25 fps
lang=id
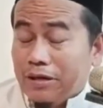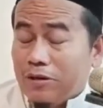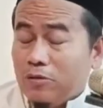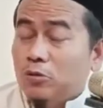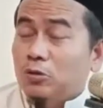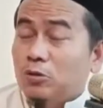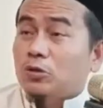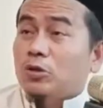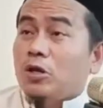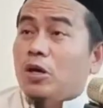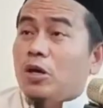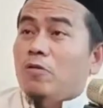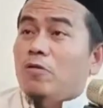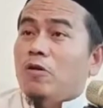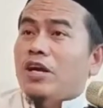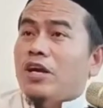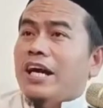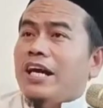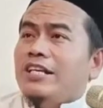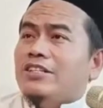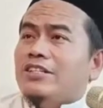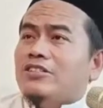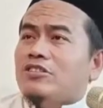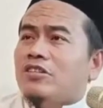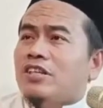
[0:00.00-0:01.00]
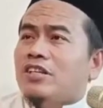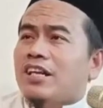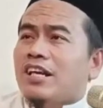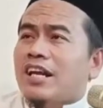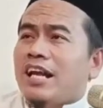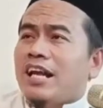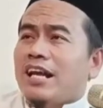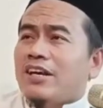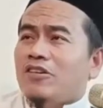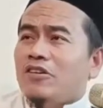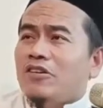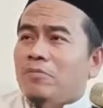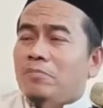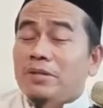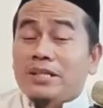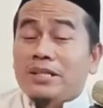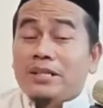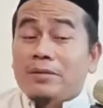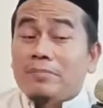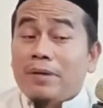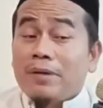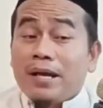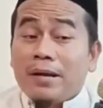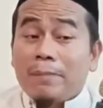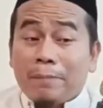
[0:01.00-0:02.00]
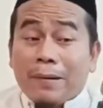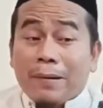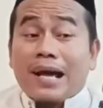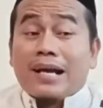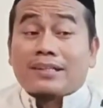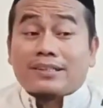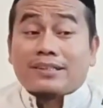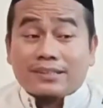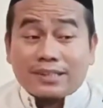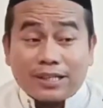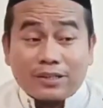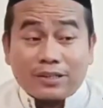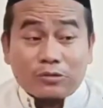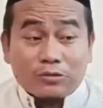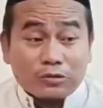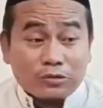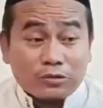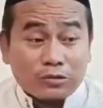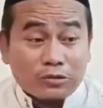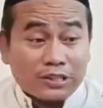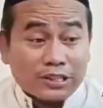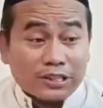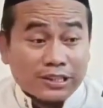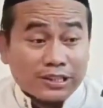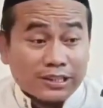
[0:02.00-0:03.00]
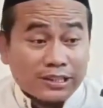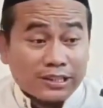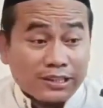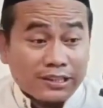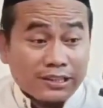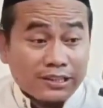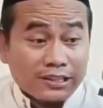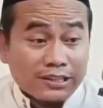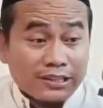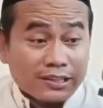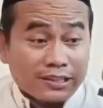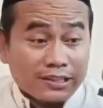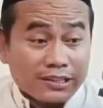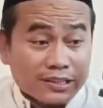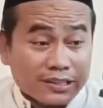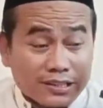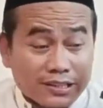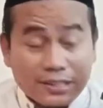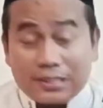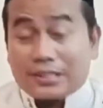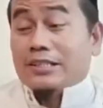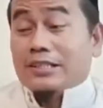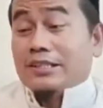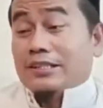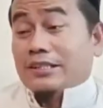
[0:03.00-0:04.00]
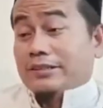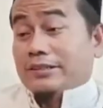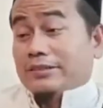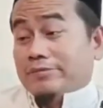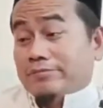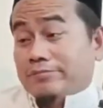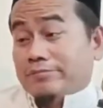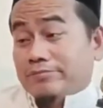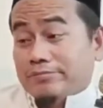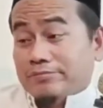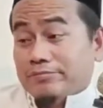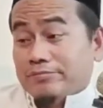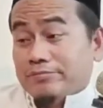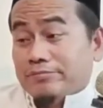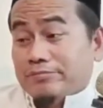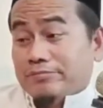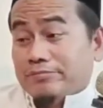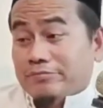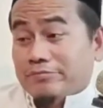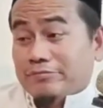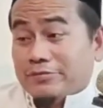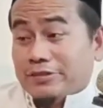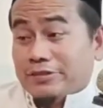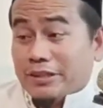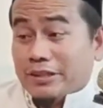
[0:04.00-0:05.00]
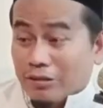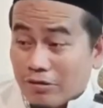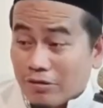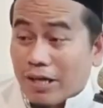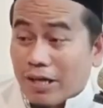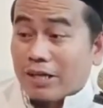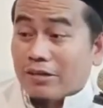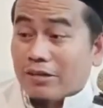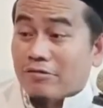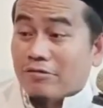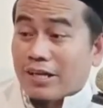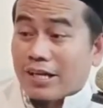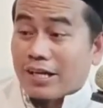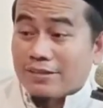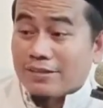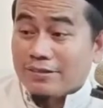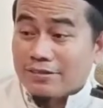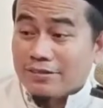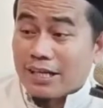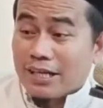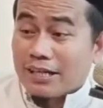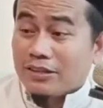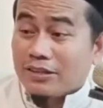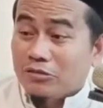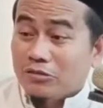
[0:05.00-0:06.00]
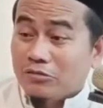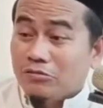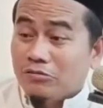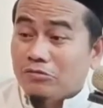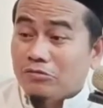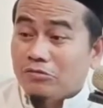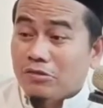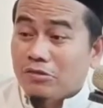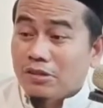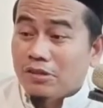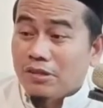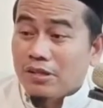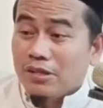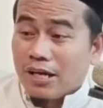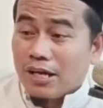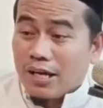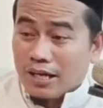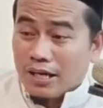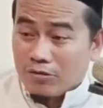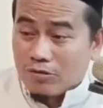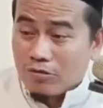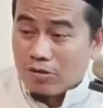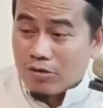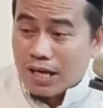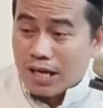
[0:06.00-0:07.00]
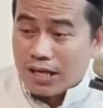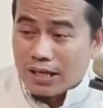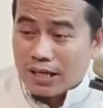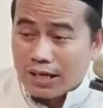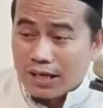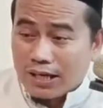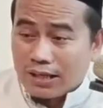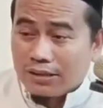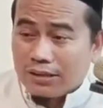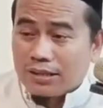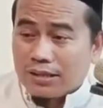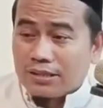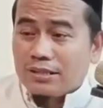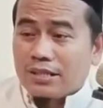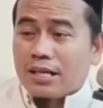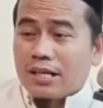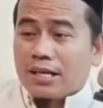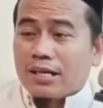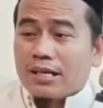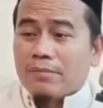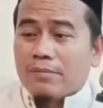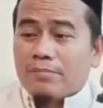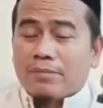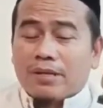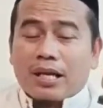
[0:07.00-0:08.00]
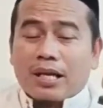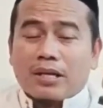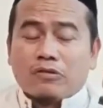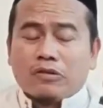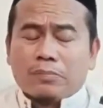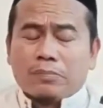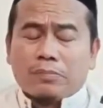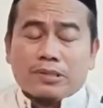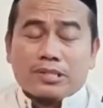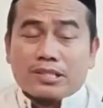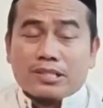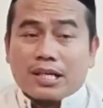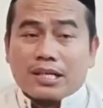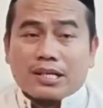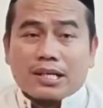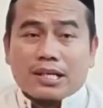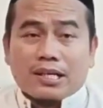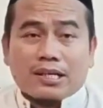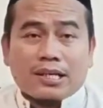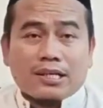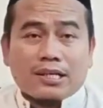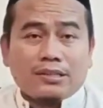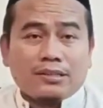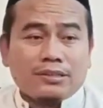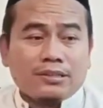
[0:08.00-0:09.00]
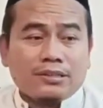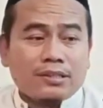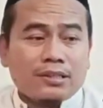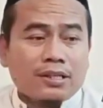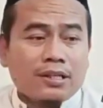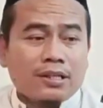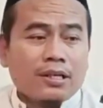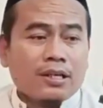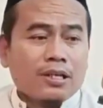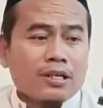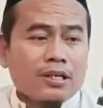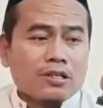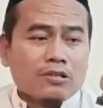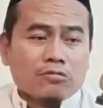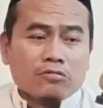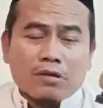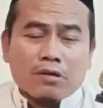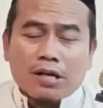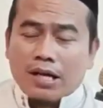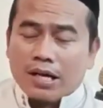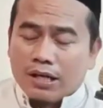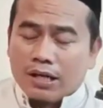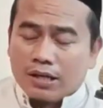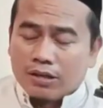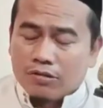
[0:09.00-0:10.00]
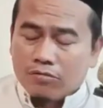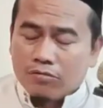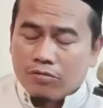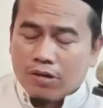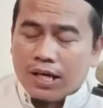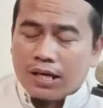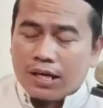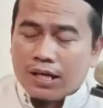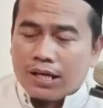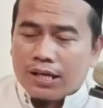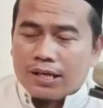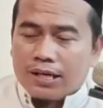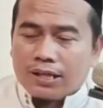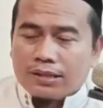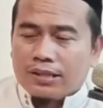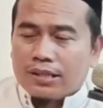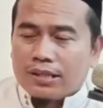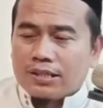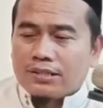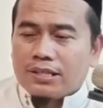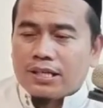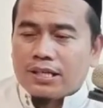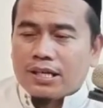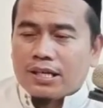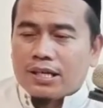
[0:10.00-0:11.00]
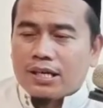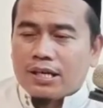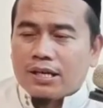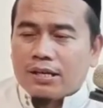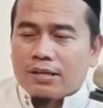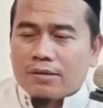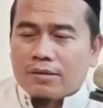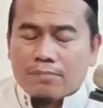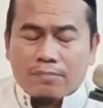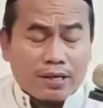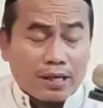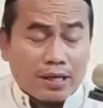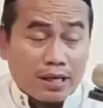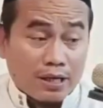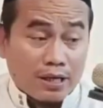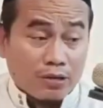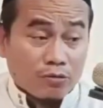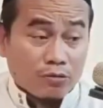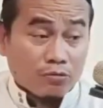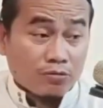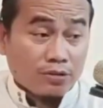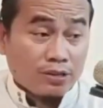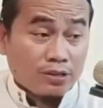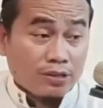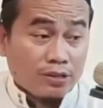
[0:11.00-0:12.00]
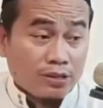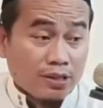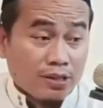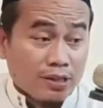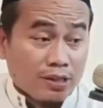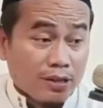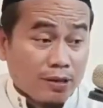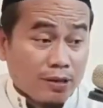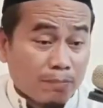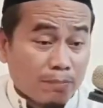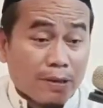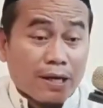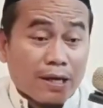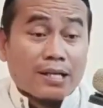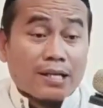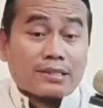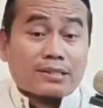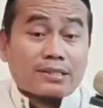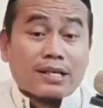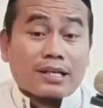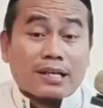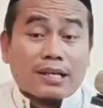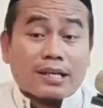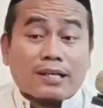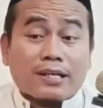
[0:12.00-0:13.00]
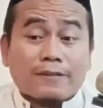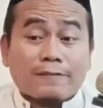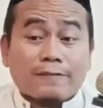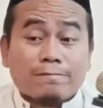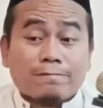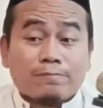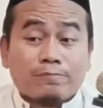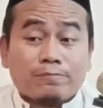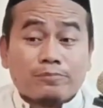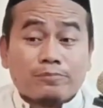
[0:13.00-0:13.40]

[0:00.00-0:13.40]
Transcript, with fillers: Utawa gak iso nerangno minimal praktek untuk diri sendiri. Itu Al-Quran. Satu, Al-Quran akan terjaga melalui pencatatan dua Al-Quran akan terjaga melalui pengajaran.